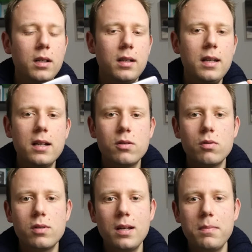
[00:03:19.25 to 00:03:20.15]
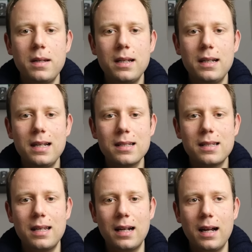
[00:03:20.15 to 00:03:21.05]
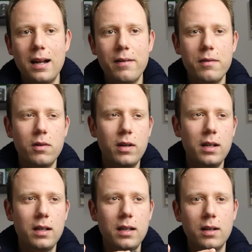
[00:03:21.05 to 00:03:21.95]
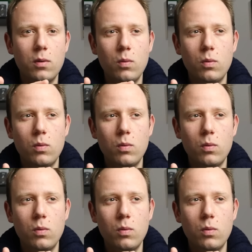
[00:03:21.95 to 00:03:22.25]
Nexus IP la sera avevo il